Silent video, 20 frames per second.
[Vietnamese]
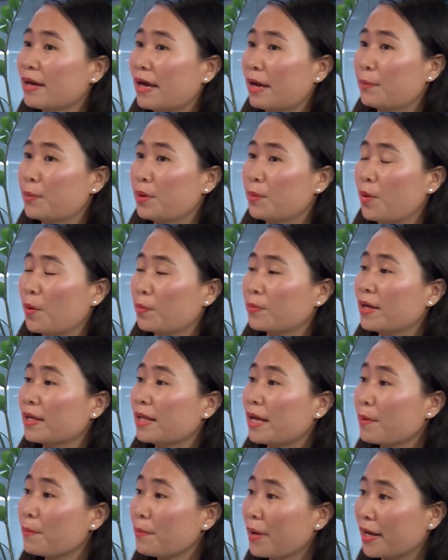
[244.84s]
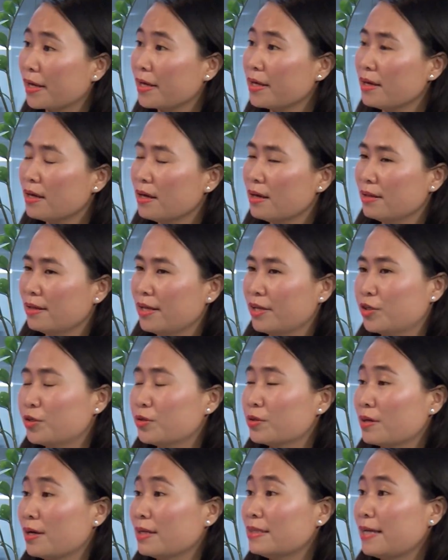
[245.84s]
ngày 11 tây tháng 7, thị
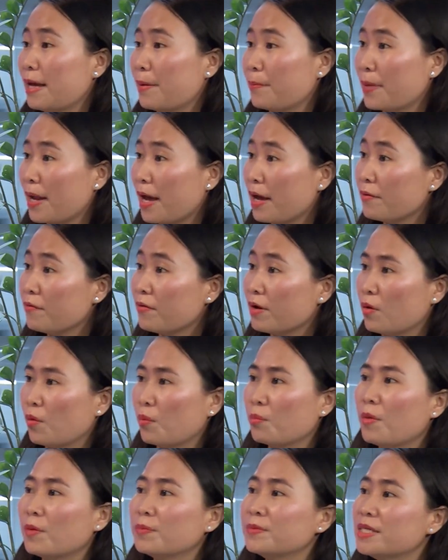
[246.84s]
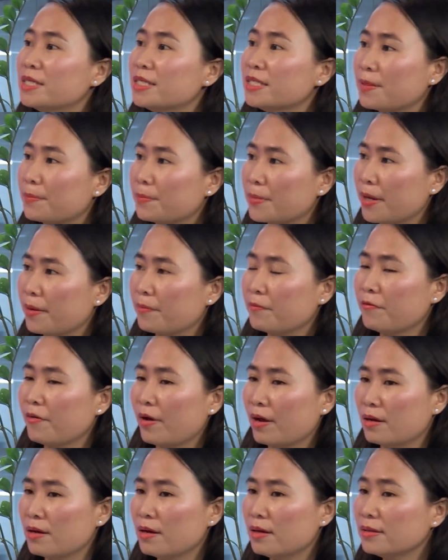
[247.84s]
trường đã chạm đáy và lũng mốc 900 điểm
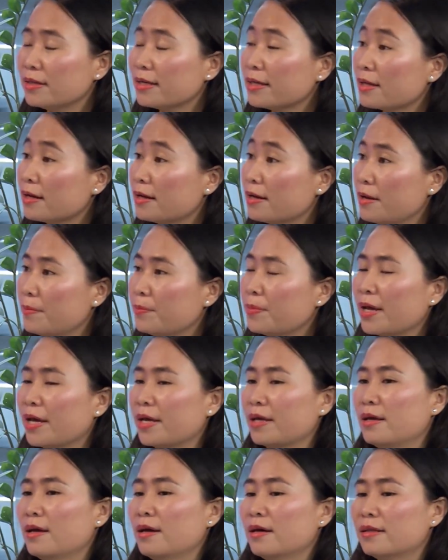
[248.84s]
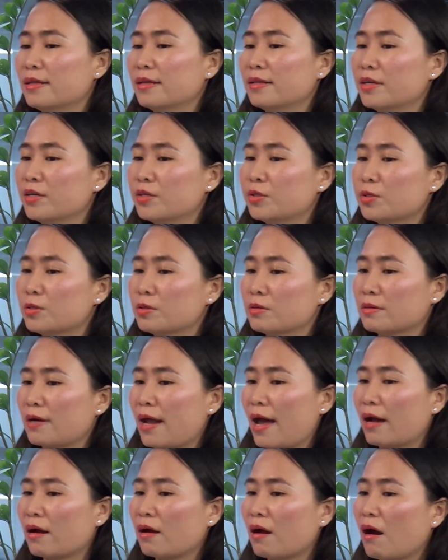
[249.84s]
và đến cái thời điểm này thì thị
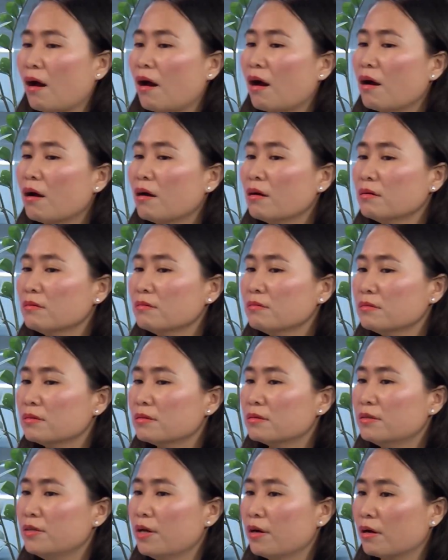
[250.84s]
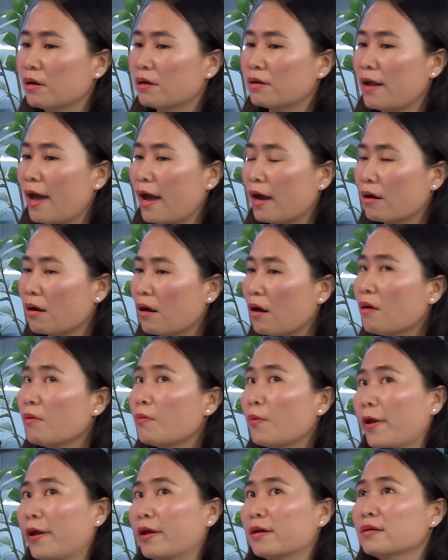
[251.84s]
trường đã có những đã có
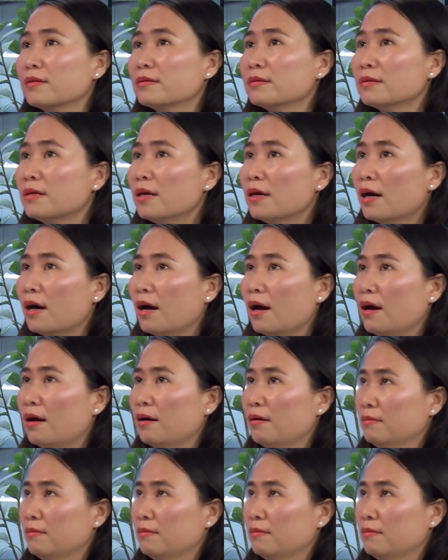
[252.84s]
khoảng uh,